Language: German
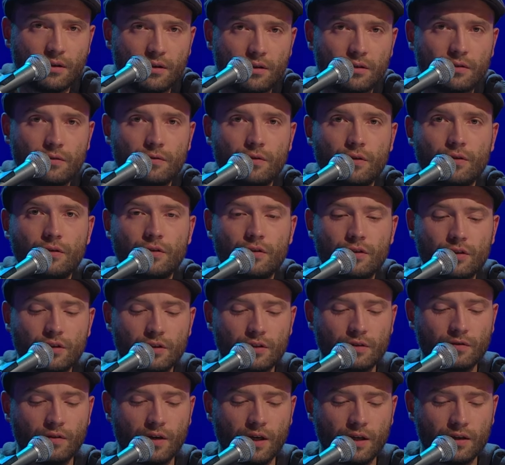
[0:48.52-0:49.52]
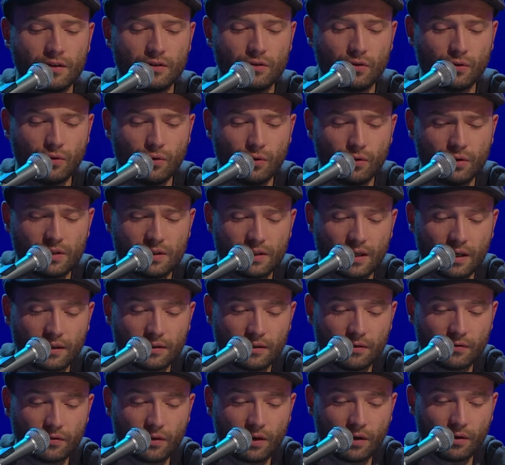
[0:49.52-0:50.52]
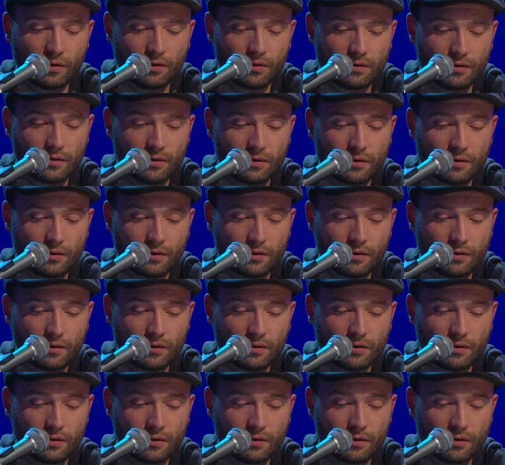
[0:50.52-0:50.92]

Ich wünschte, ich wäre tot, sagt die Frau.